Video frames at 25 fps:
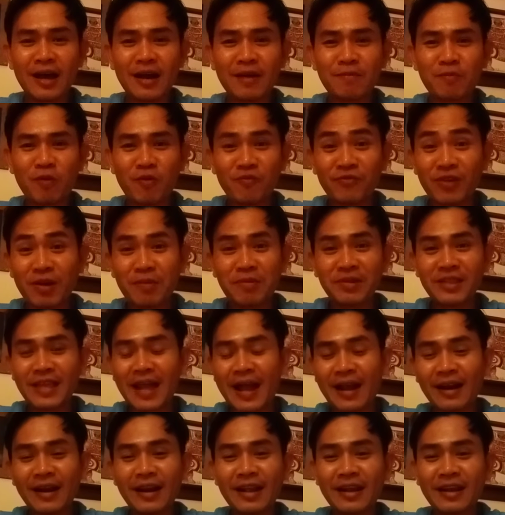ผมฟังภาษา
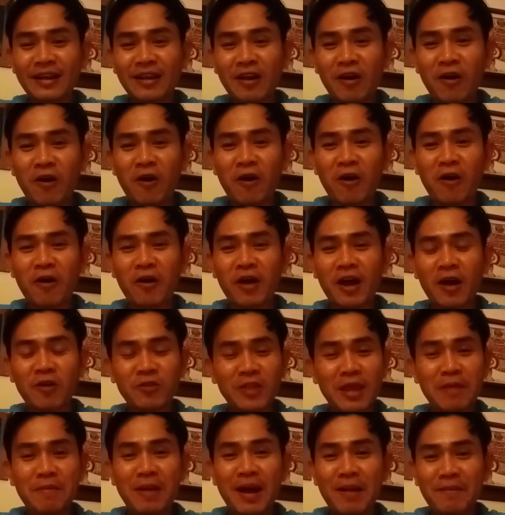อังกฤษก็เข้า
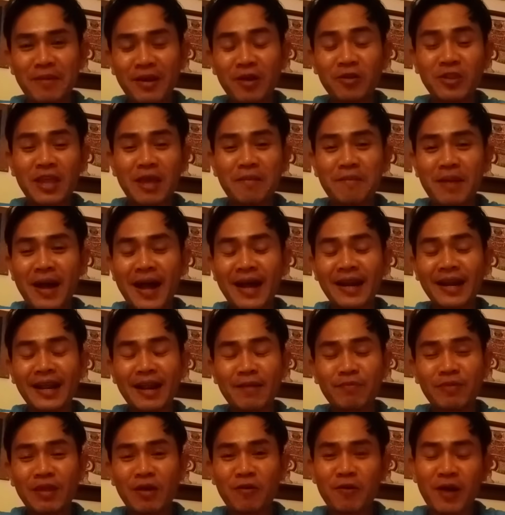ใจบ้างไม่เข้าใจบ้างนะค
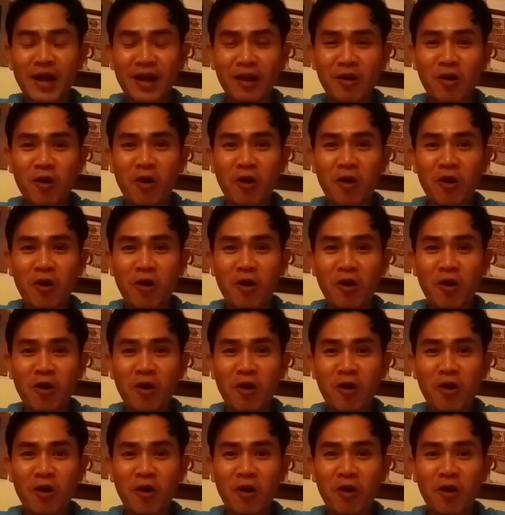รับ แต่ว่า